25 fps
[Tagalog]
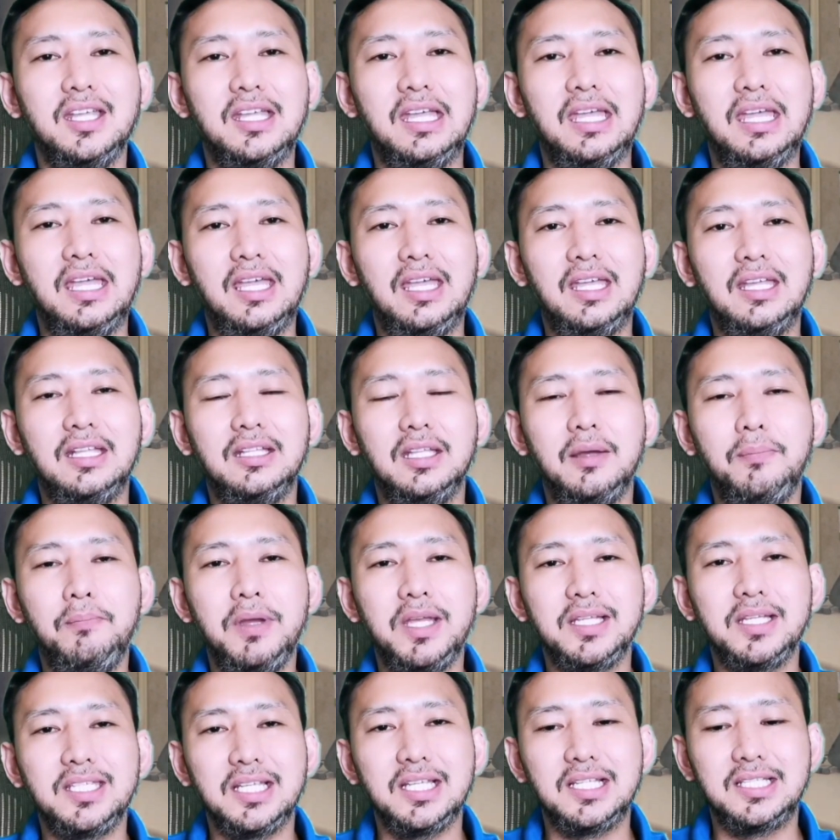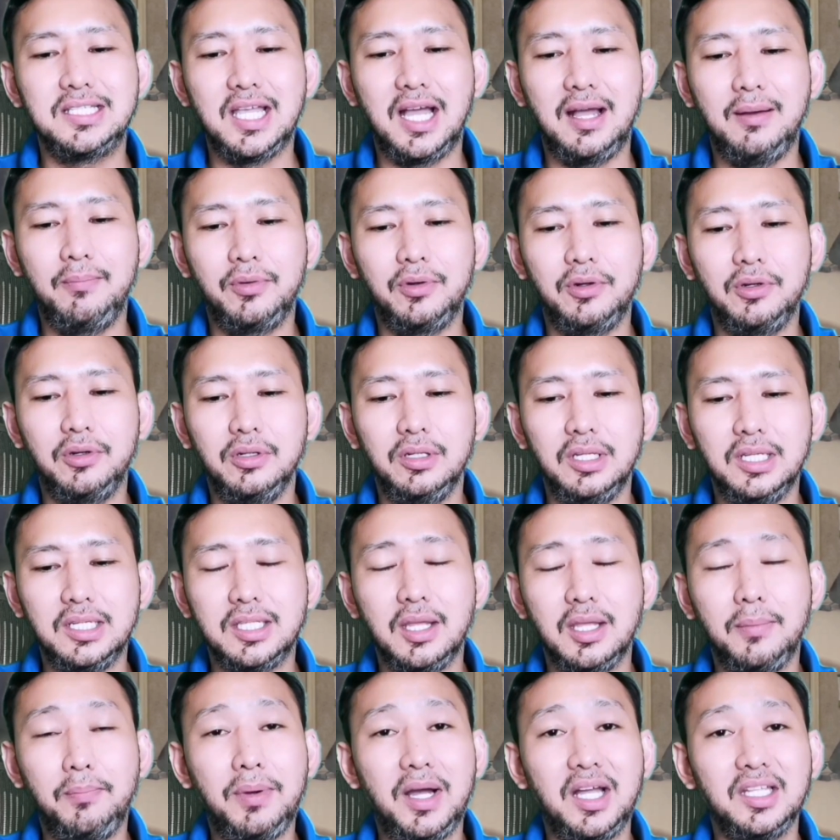And the best example is
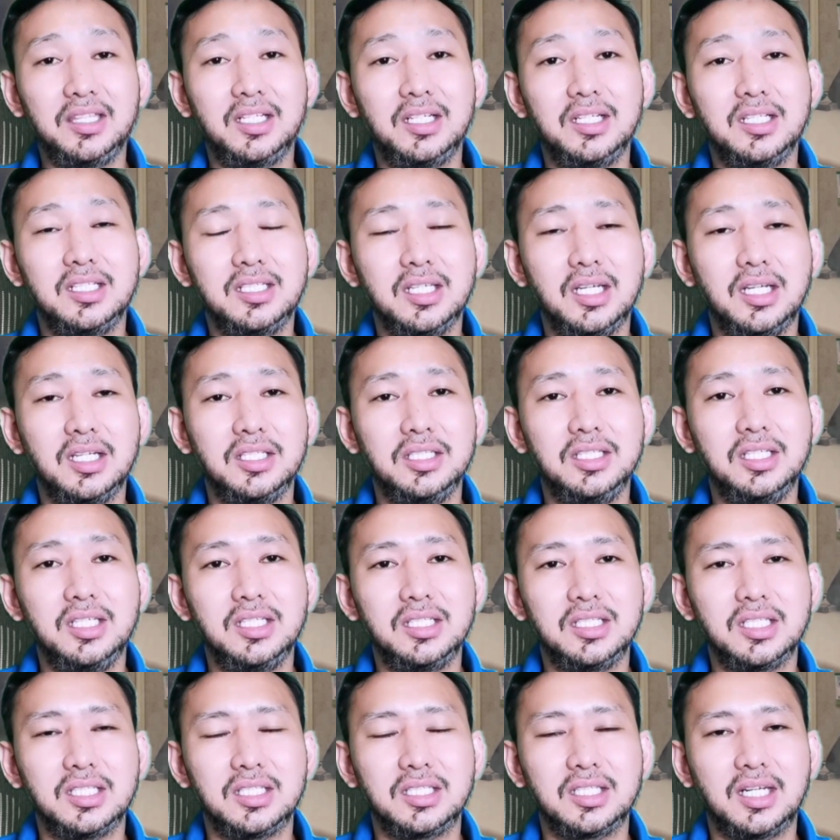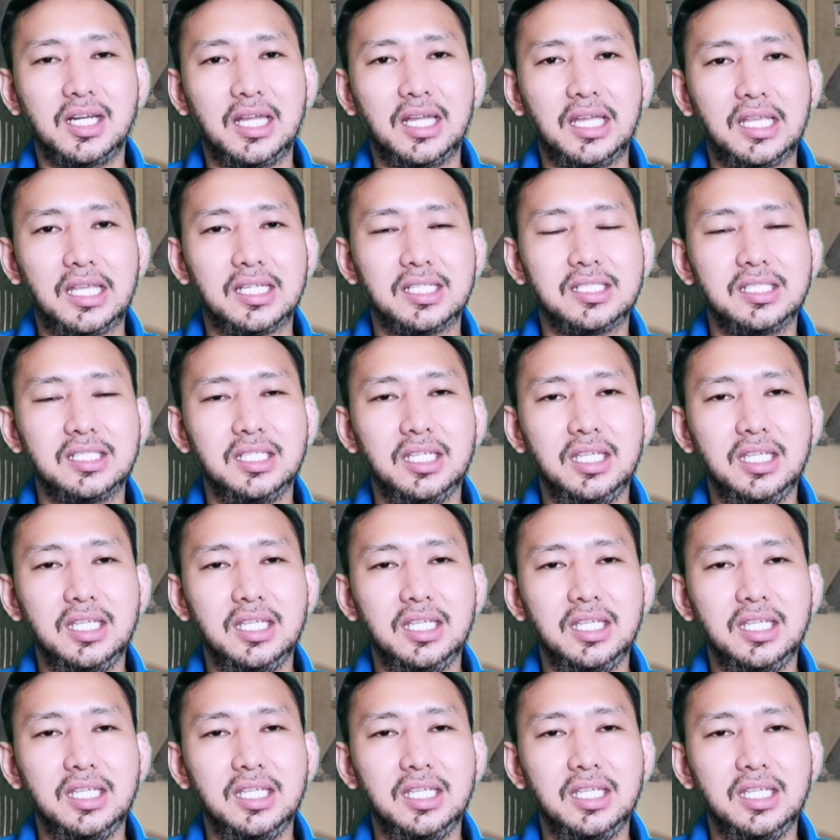the pattern son, Jesus Christ.